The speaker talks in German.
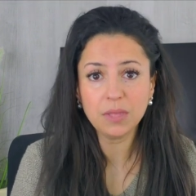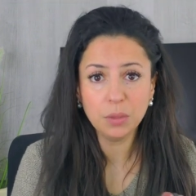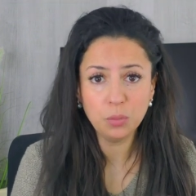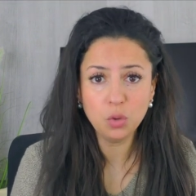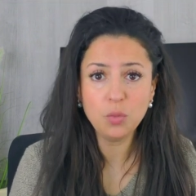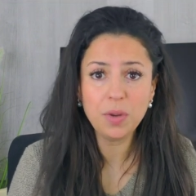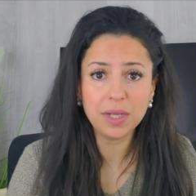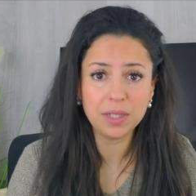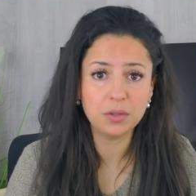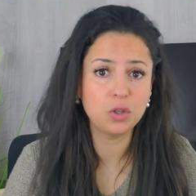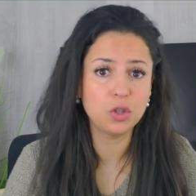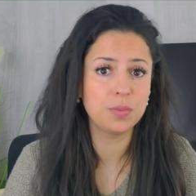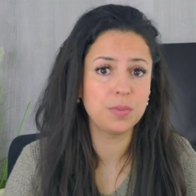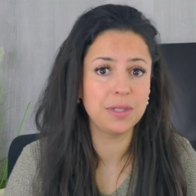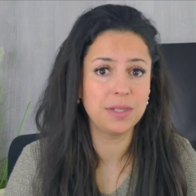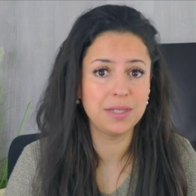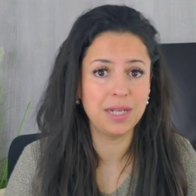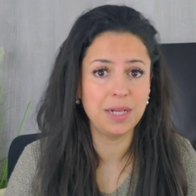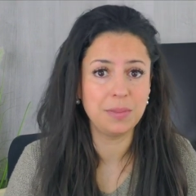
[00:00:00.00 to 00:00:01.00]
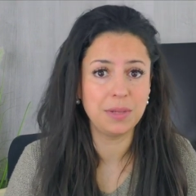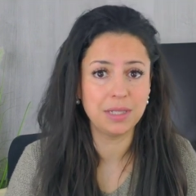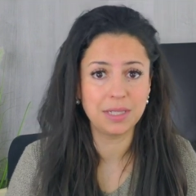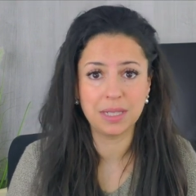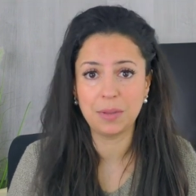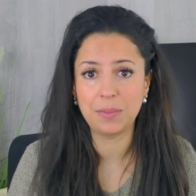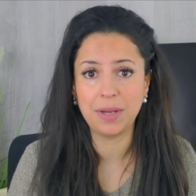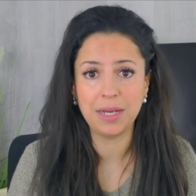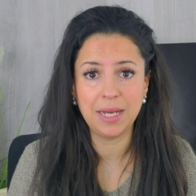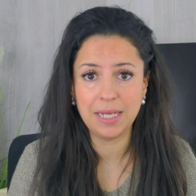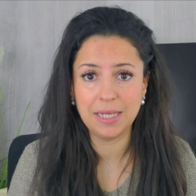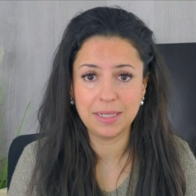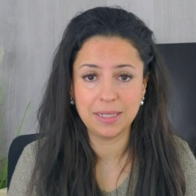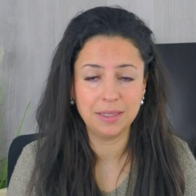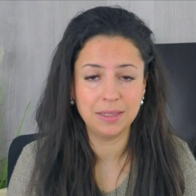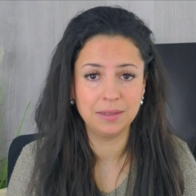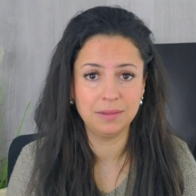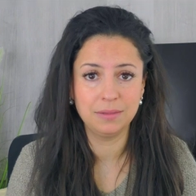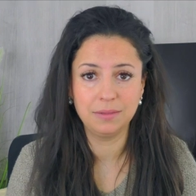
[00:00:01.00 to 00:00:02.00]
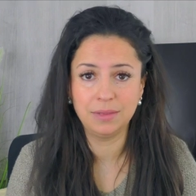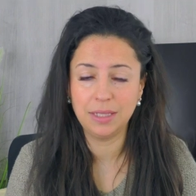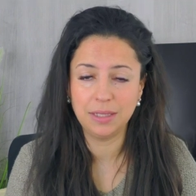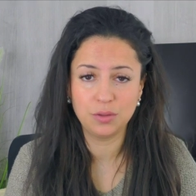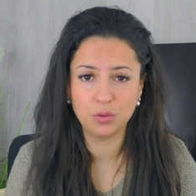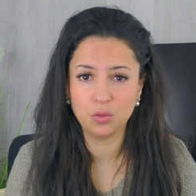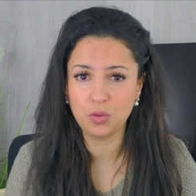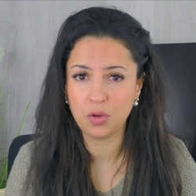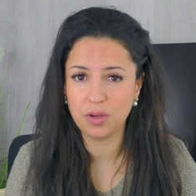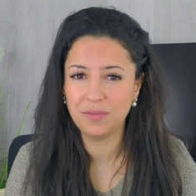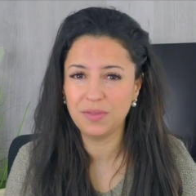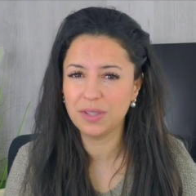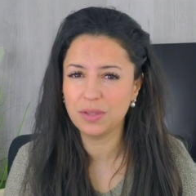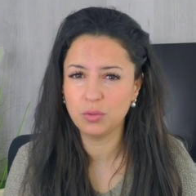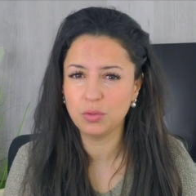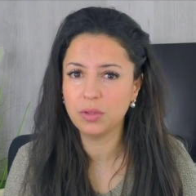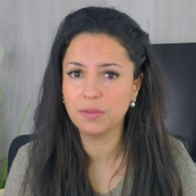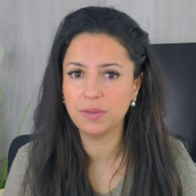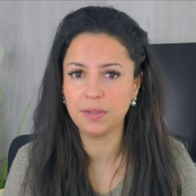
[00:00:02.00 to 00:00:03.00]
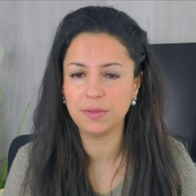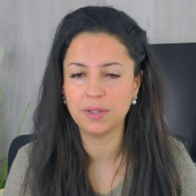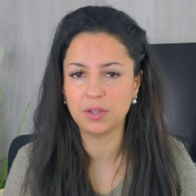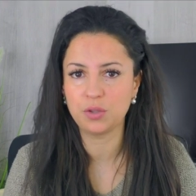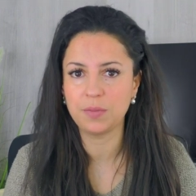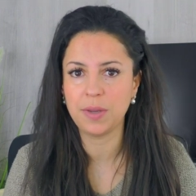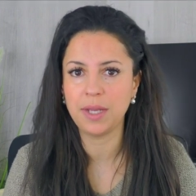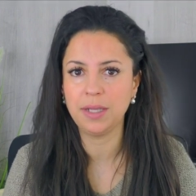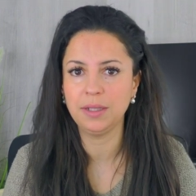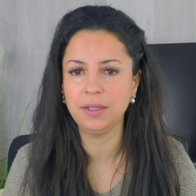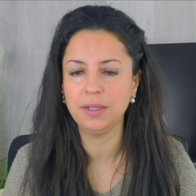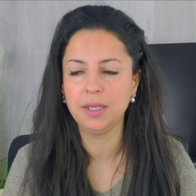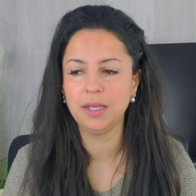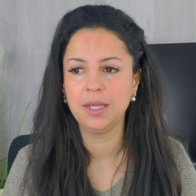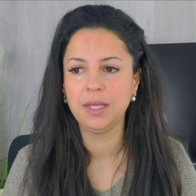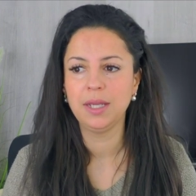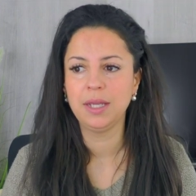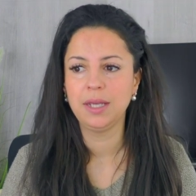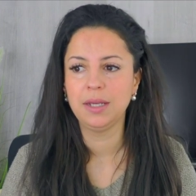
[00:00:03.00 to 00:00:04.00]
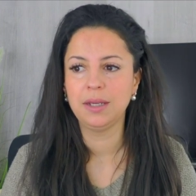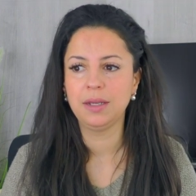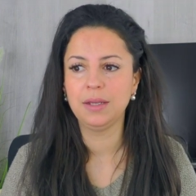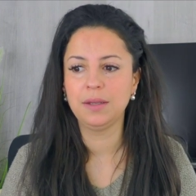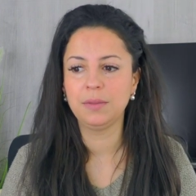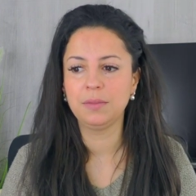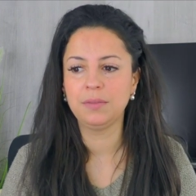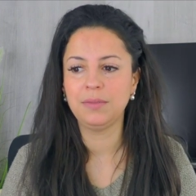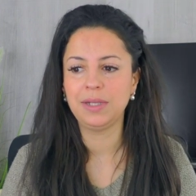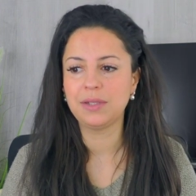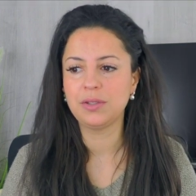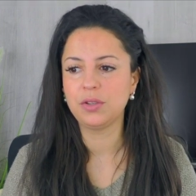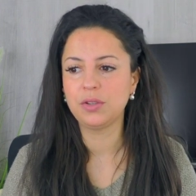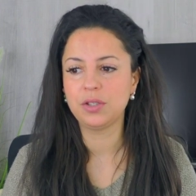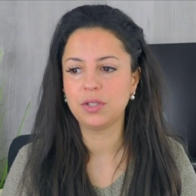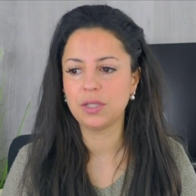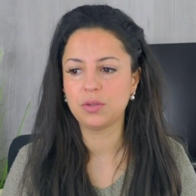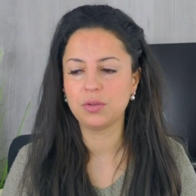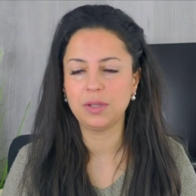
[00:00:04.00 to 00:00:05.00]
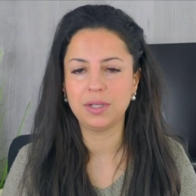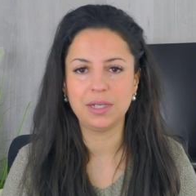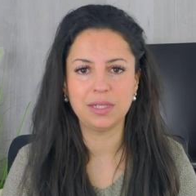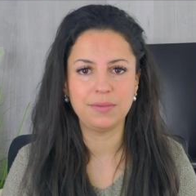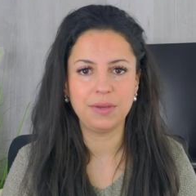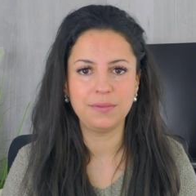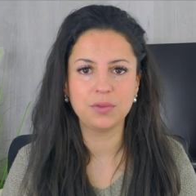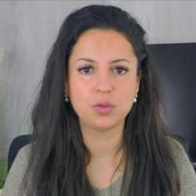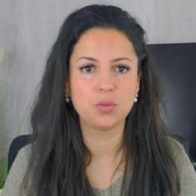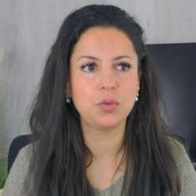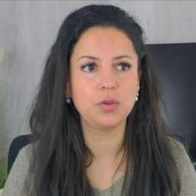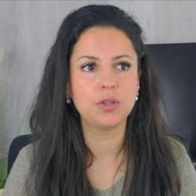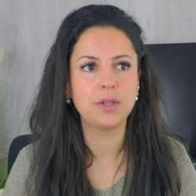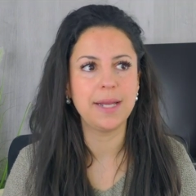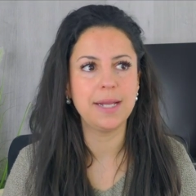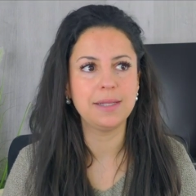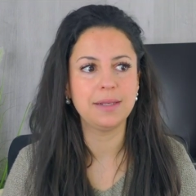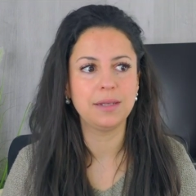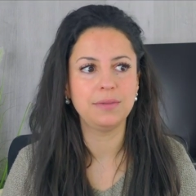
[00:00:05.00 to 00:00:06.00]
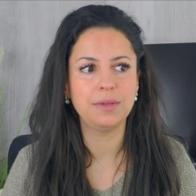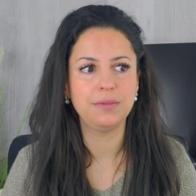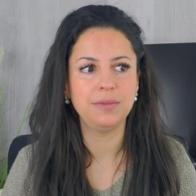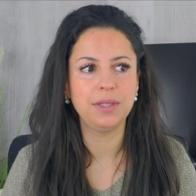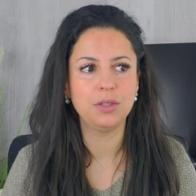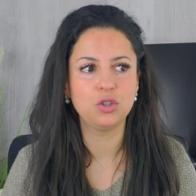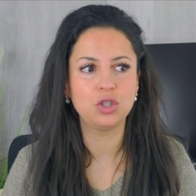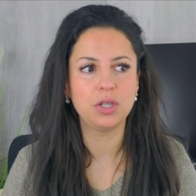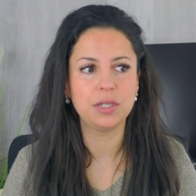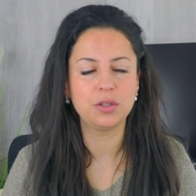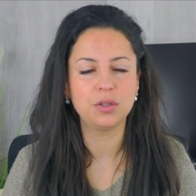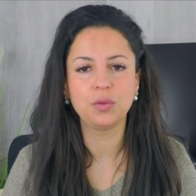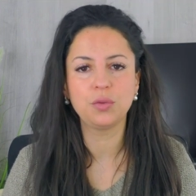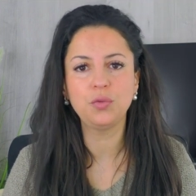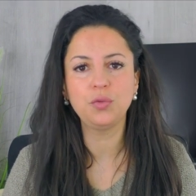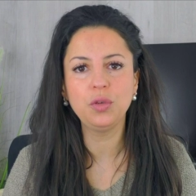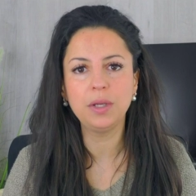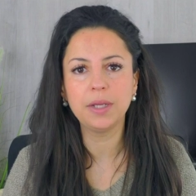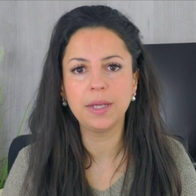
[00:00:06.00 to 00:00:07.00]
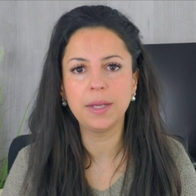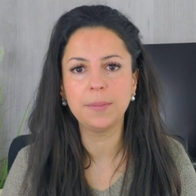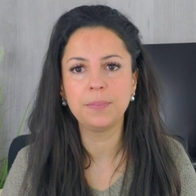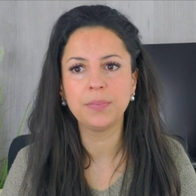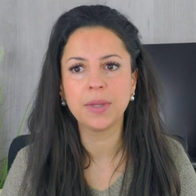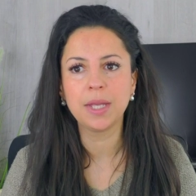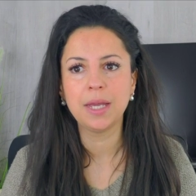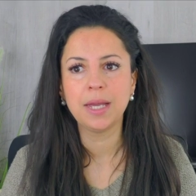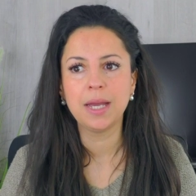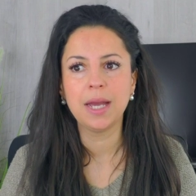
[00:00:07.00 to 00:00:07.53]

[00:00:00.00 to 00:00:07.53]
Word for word: beobachtet euch bitte selber. Ich glaube, alle Eltern, die jetzt zuhören, wissen ungefähr, was ich meine, ähm, weil es hört sich jetzt so an, als wären wir so böse Eltern, wenn wir ihnen schlechte Gefühle geben.